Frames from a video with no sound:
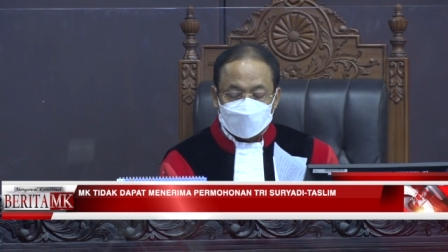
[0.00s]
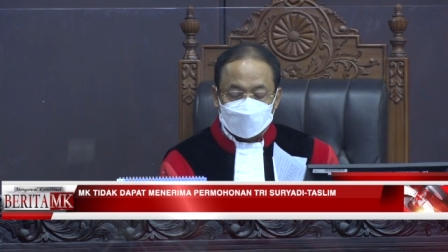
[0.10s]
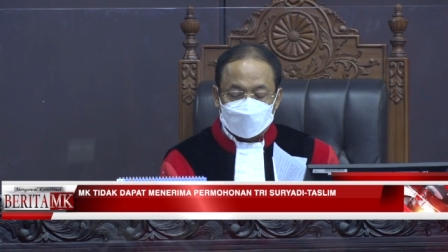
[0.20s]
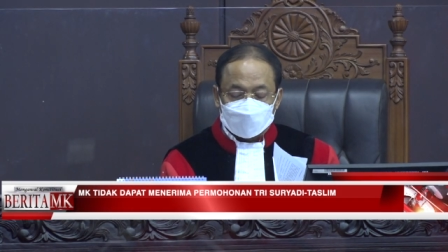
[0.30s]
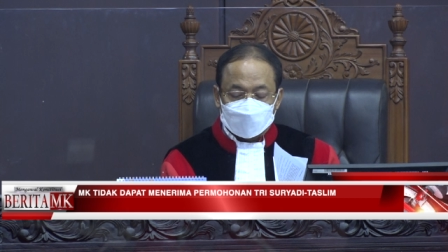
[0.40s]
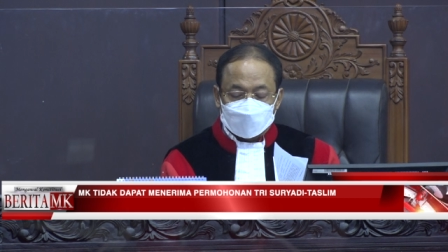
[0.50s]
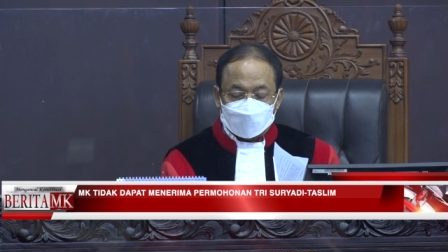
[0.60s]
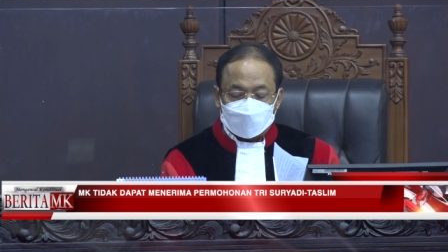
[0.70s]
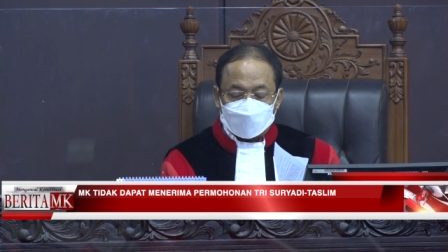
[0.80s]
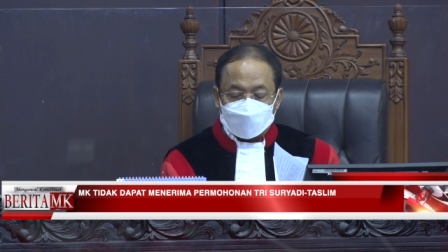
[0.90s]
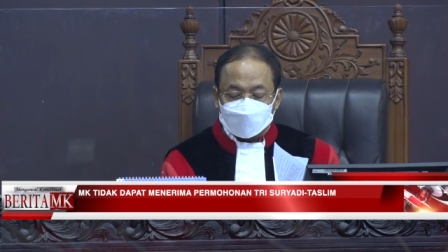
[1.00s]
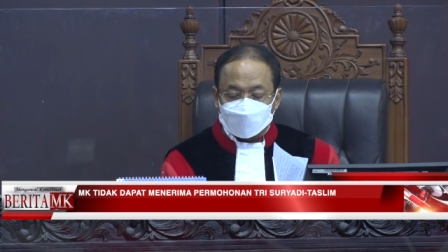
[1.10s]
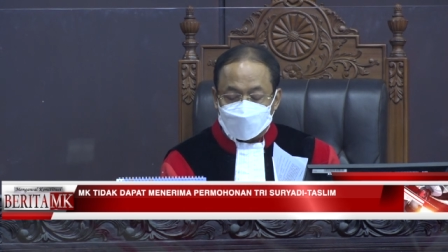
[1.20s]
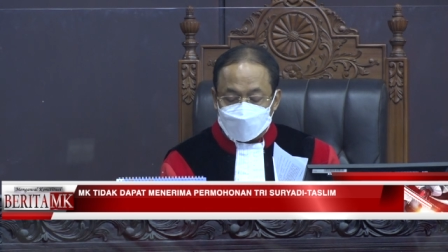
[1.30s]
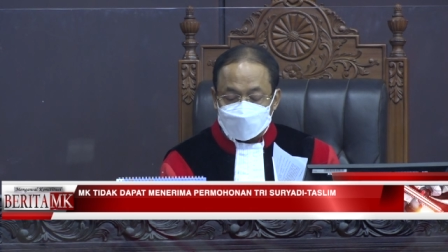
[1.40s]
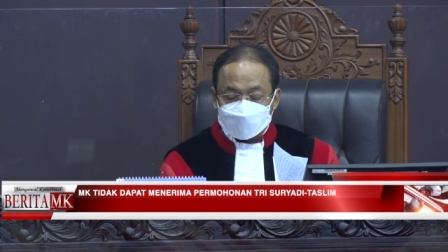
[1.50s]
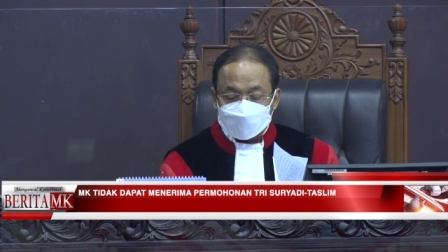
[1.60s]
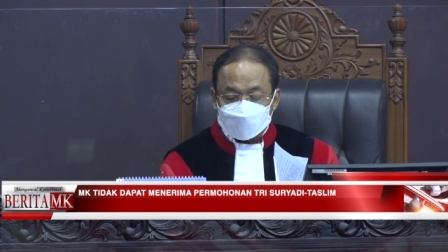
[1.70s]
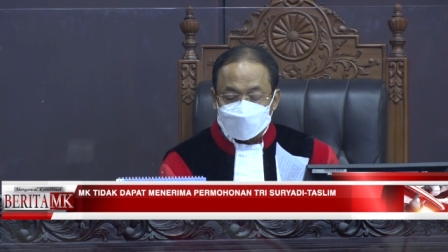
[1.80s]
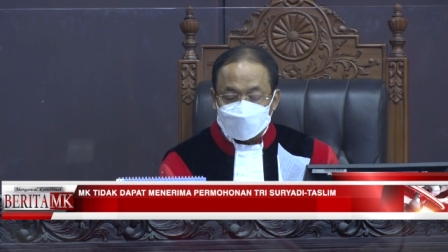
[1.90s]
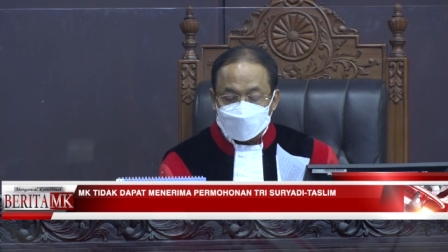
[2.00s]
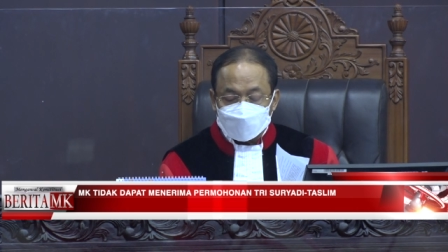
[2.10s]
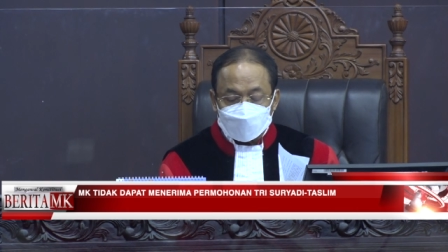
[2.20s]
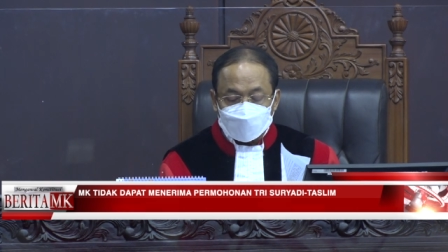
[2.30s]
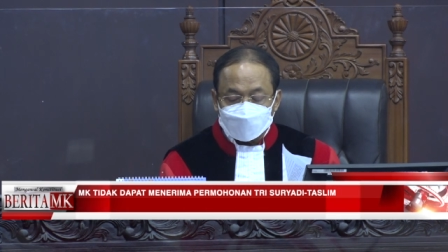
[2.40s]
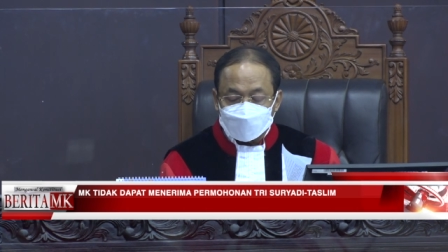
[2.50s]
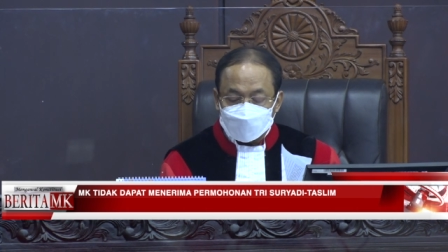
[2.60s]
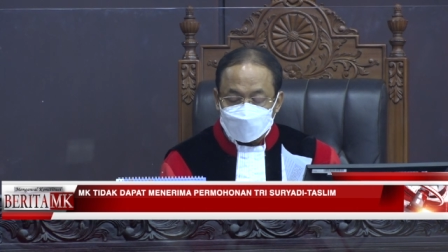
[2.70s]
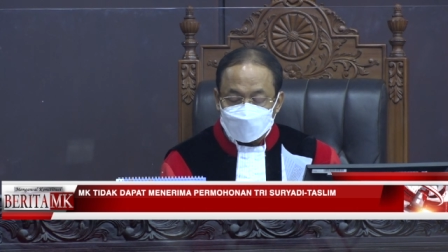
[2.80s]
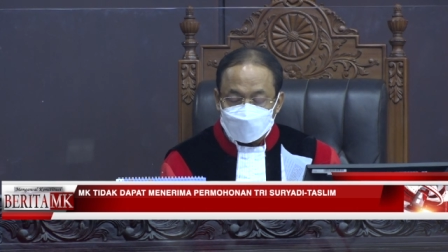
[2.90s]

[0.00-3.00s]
pukul 16.01 waktu Indonesia bagian Barat,